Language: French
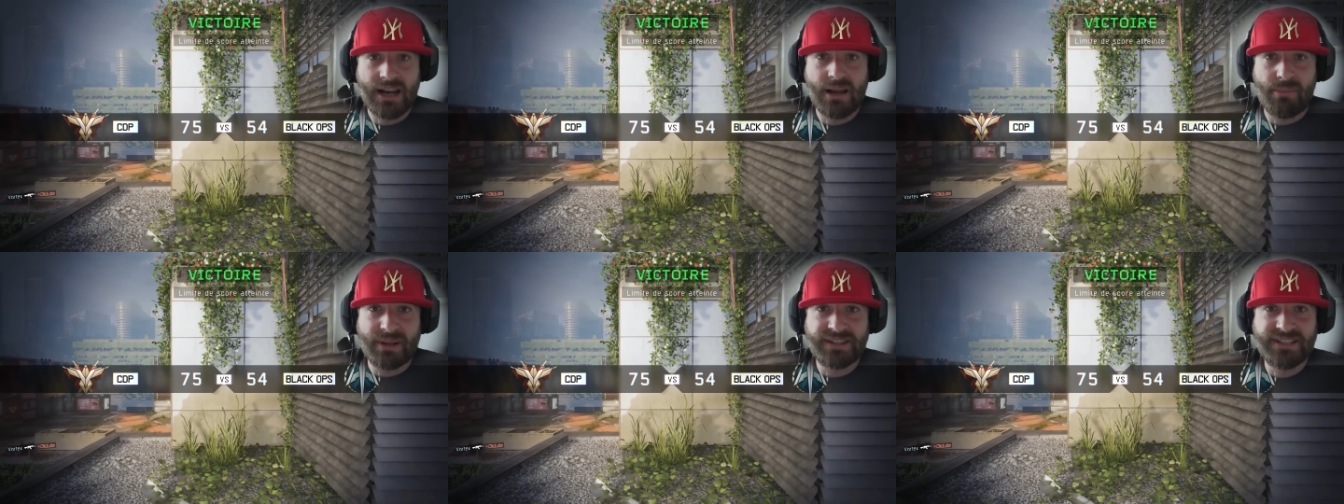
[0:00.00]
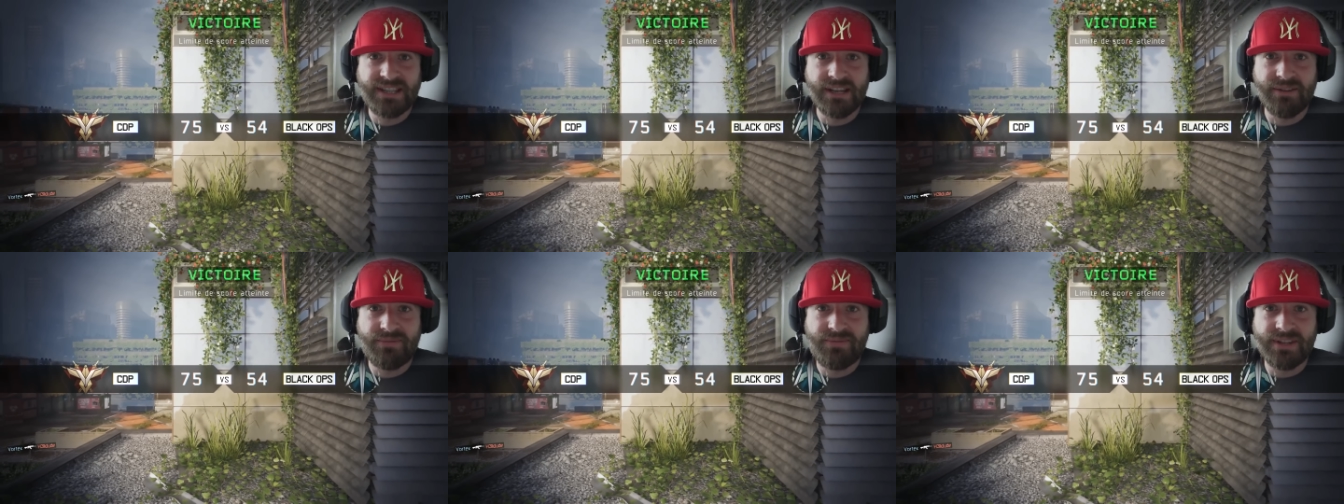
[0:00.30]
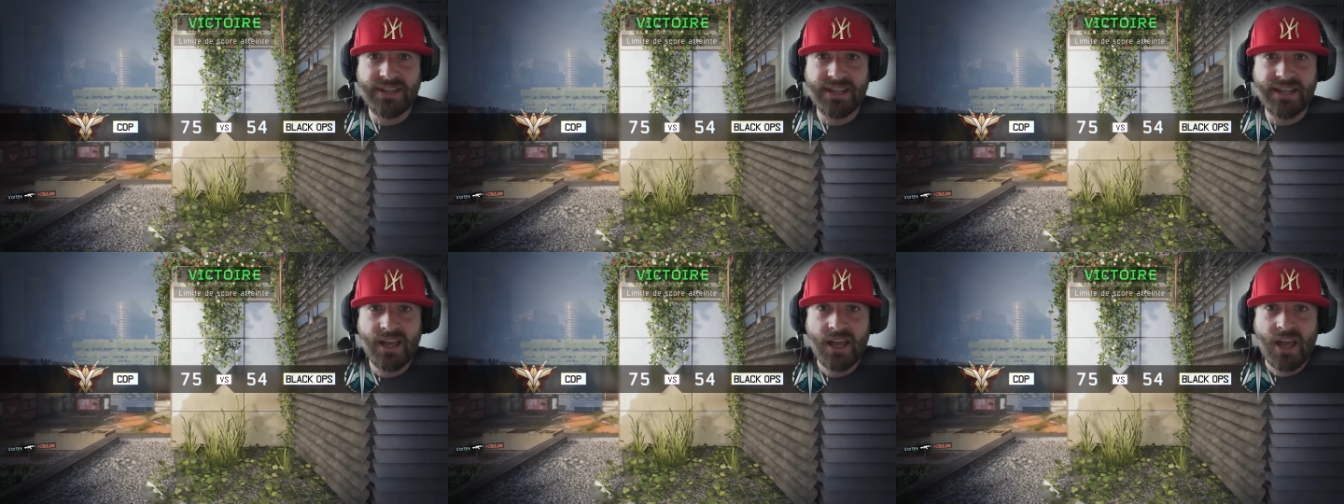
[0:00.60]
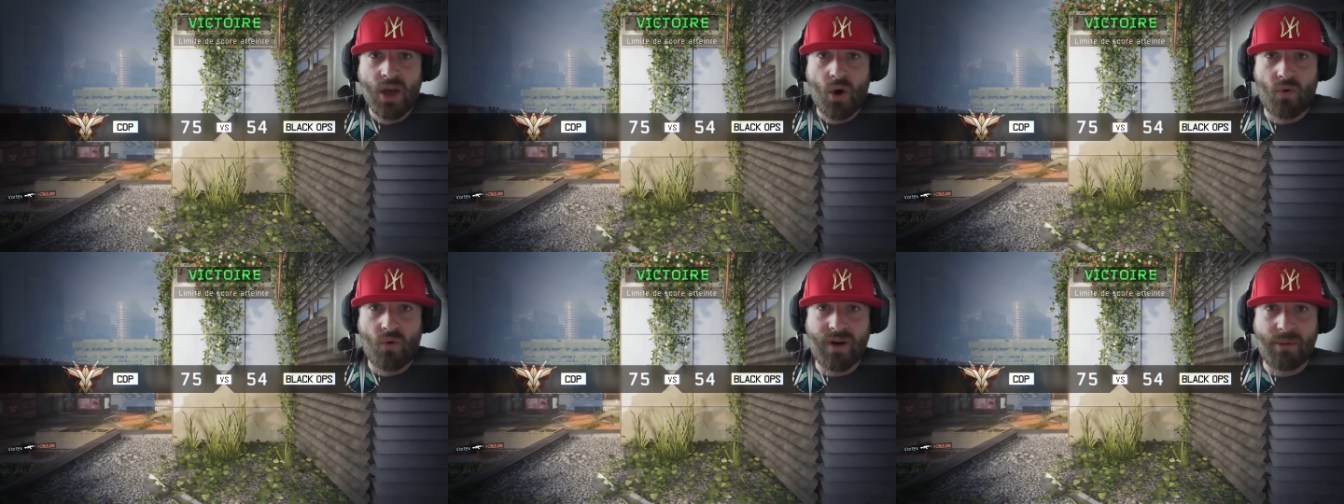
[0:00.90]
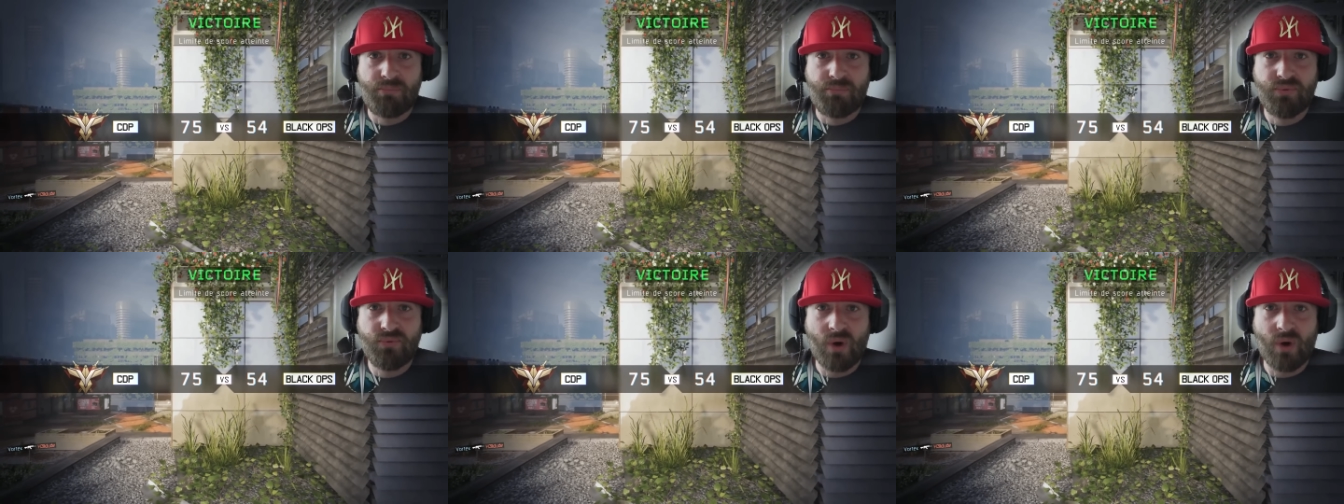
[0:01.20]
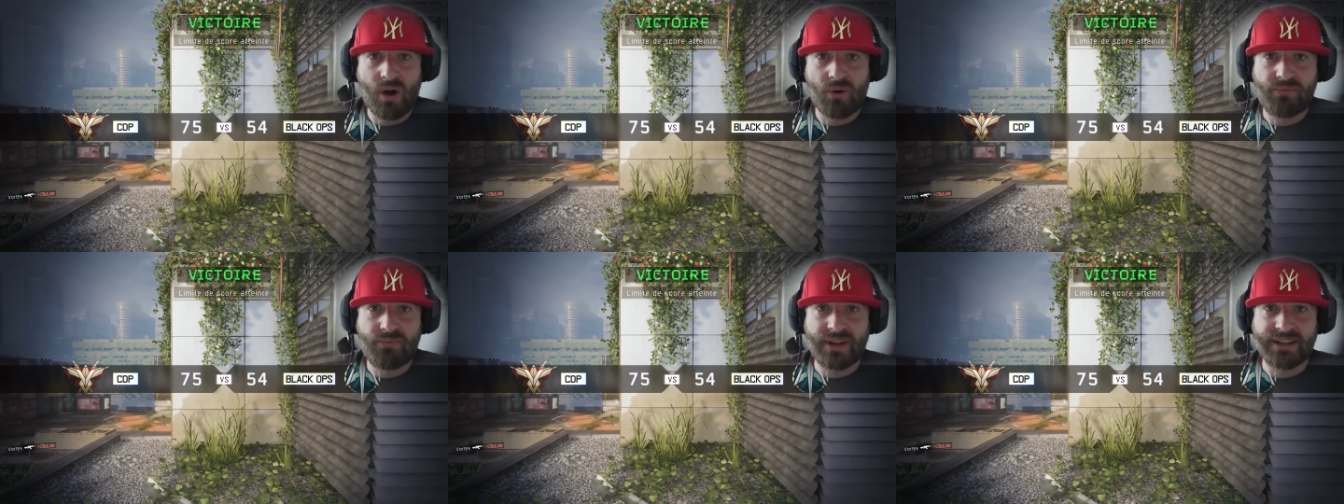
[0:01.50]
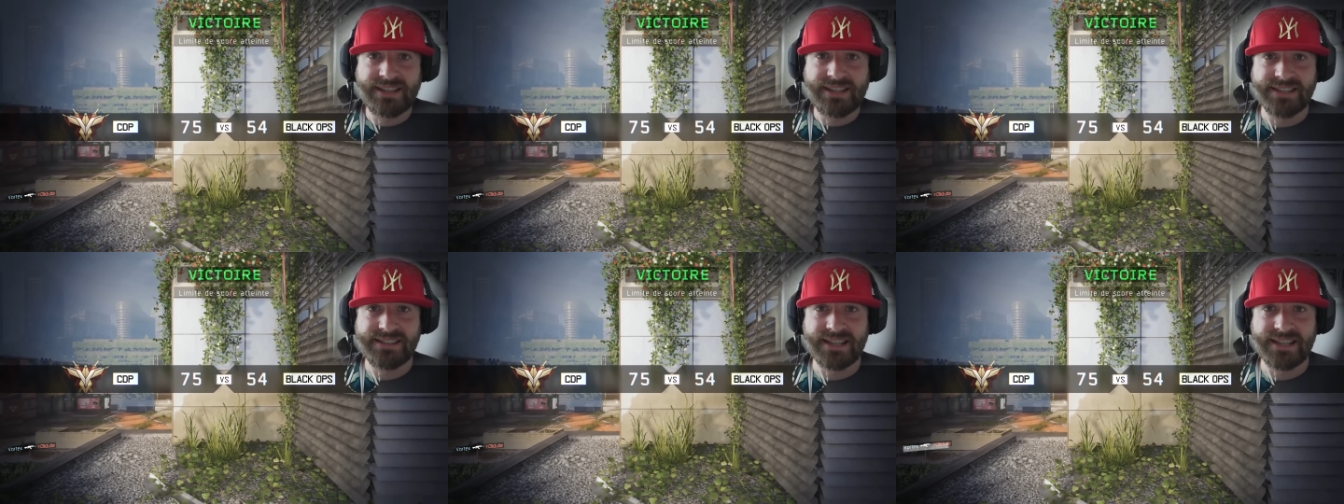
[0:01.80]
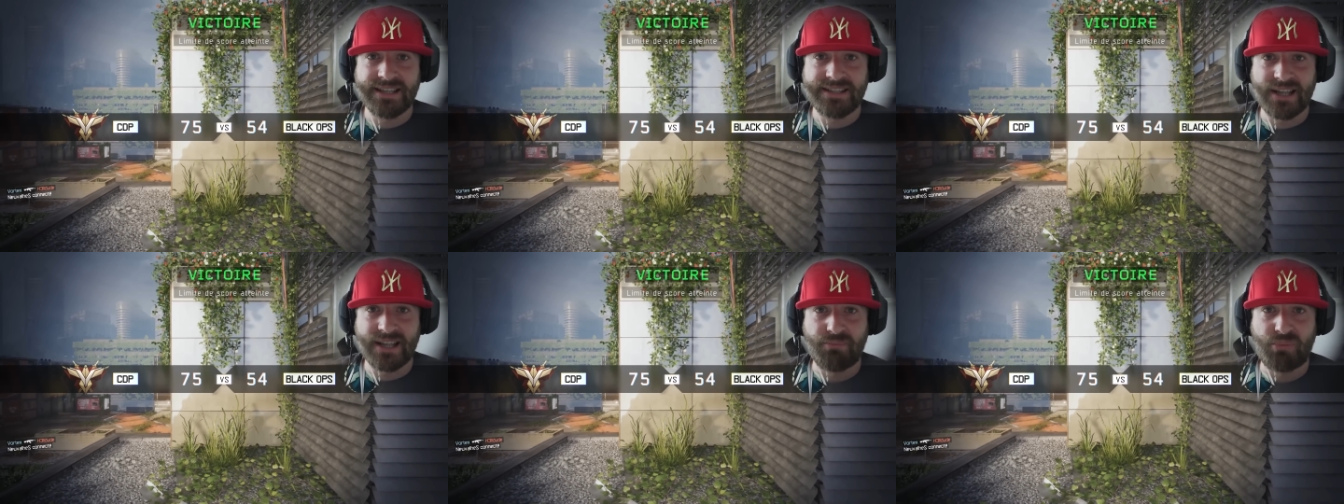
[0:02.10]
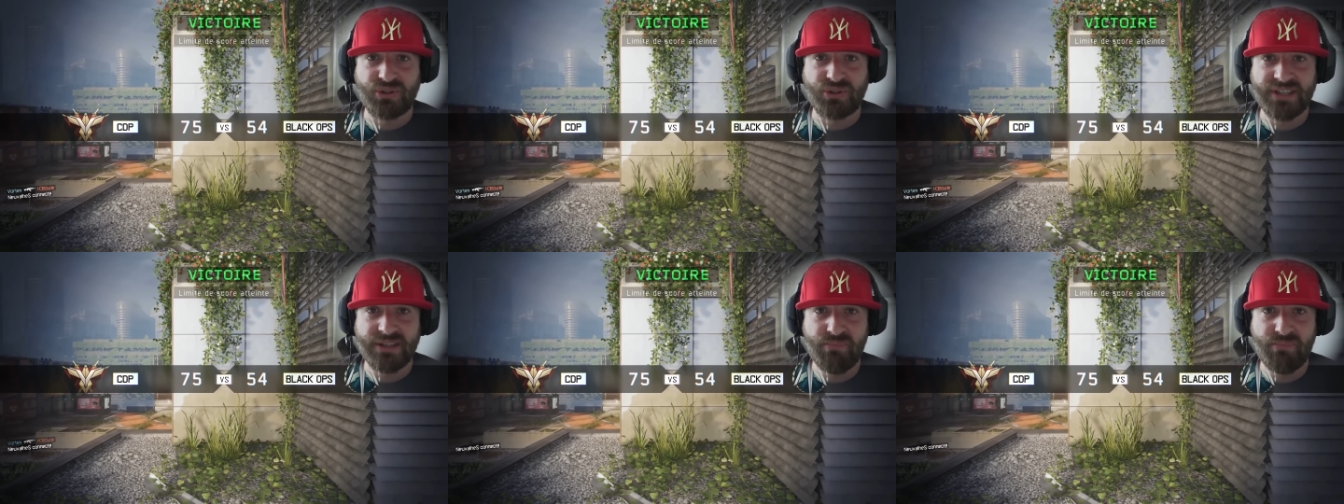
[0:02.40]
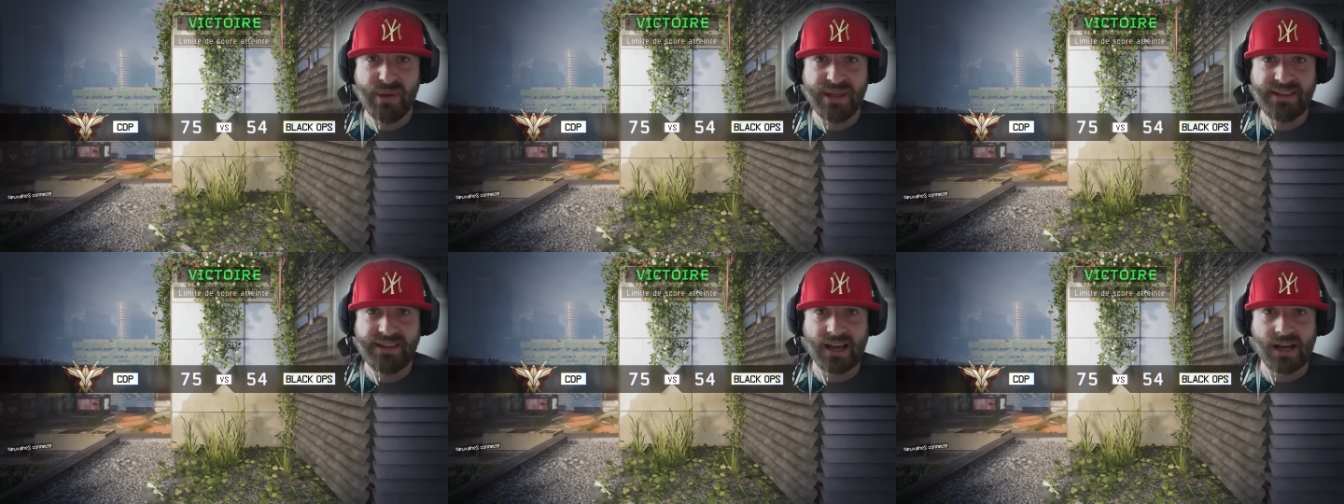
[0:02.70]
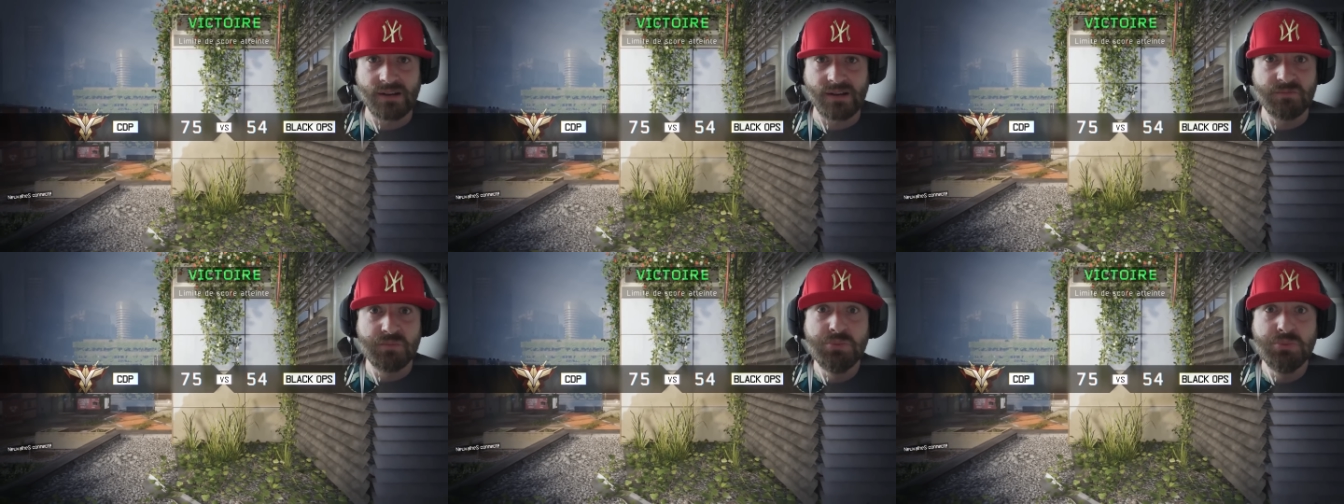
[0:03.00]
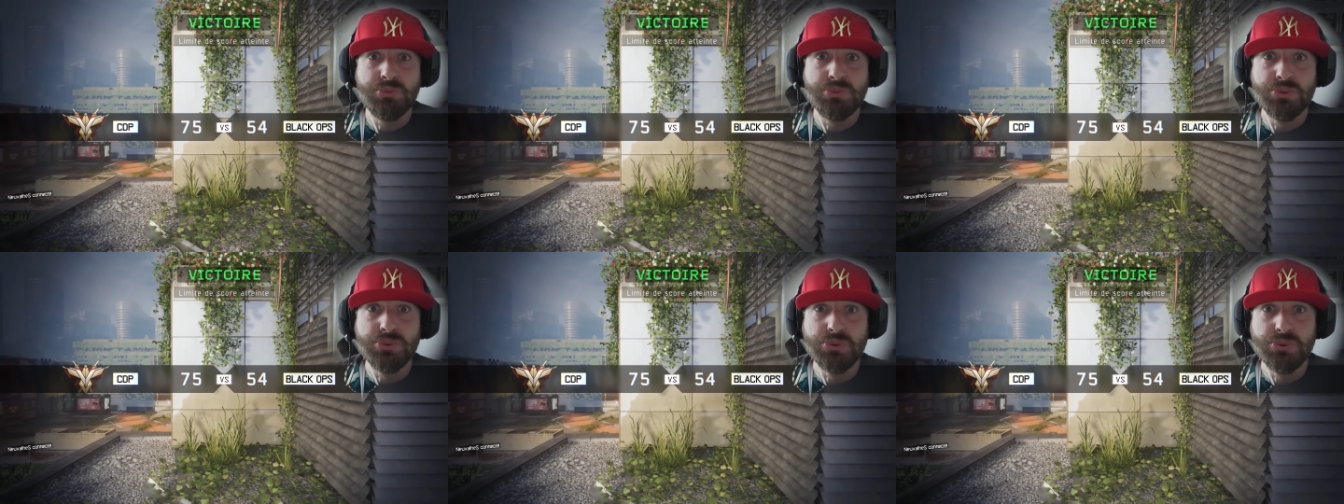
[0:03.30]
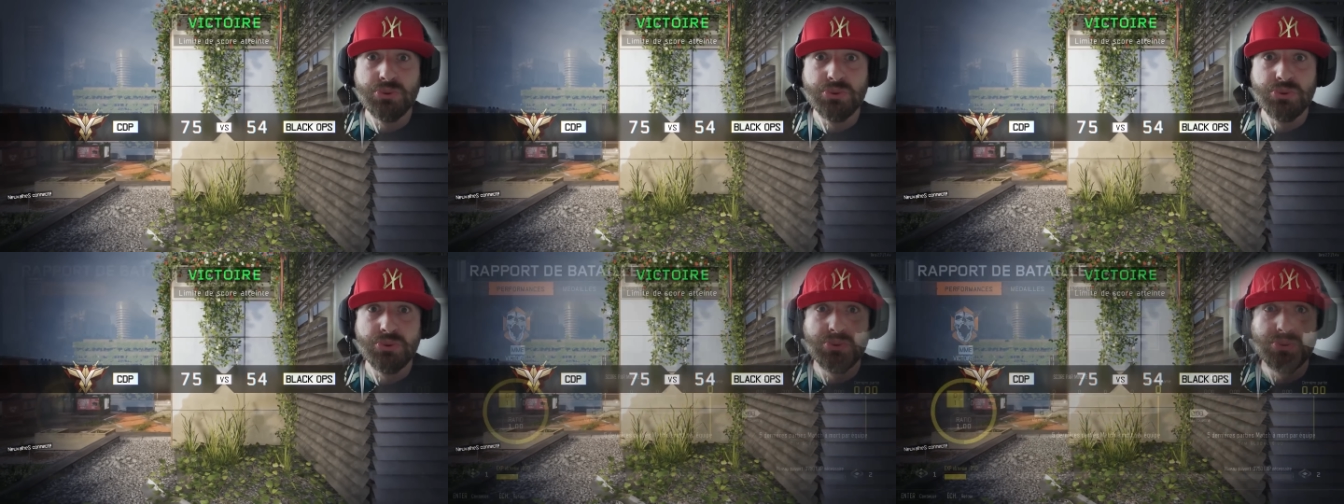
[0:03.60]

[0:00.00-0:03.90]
la partie est finie. On va pouvoir enfin tester cette petite bêta. Hmm.